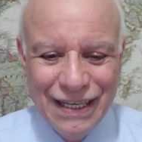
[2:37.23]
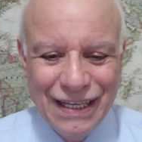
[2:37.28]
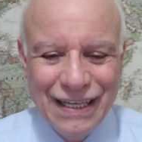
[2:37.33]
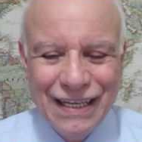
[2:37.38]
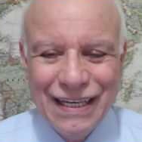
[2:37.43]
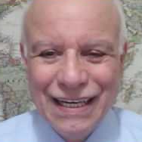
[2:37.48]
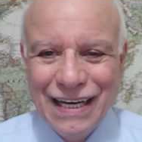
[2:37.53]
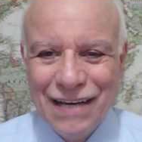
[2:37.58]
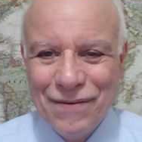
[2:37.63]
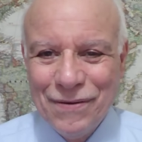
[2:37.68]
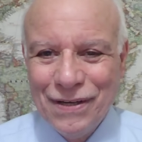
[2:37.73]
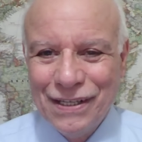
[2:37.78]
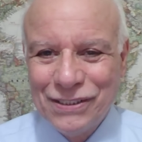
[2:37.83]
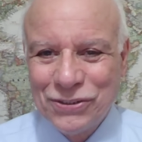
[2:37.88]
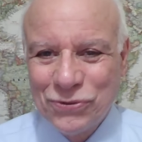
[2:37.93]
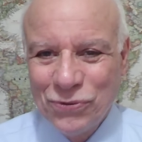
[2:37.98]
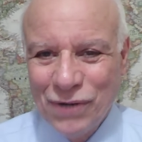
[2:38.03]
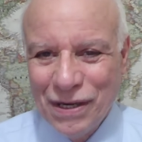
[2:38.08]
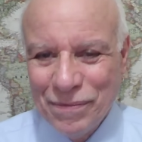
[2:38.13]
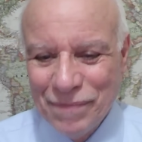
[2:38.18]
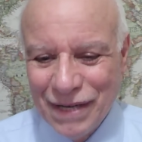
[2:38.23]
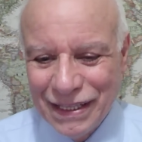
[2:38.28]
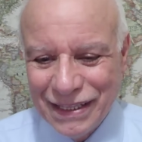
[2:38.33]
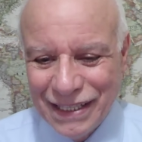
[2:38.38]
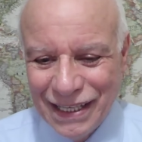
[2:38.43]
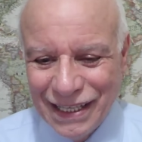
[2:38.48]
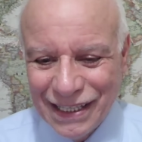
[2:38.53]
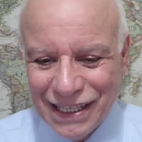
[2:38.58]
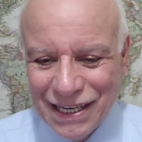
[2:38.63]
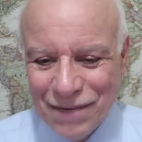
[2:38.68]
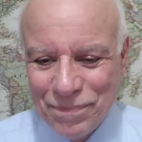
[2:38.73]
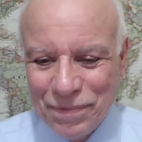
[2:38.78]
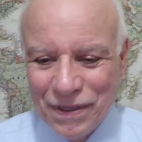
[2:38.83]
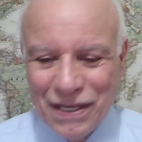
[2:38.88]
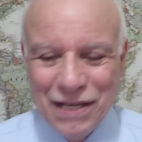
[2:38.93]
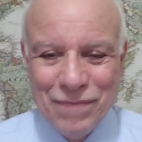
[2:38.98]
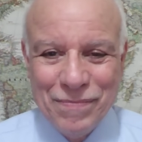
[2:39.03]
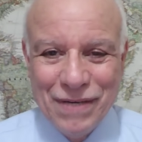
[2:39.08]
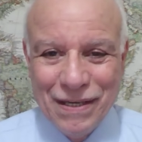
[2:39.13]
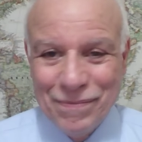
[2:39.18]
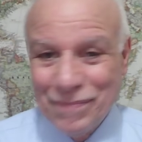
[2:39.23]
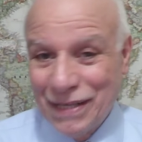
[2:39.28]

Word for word: le sue materie prime,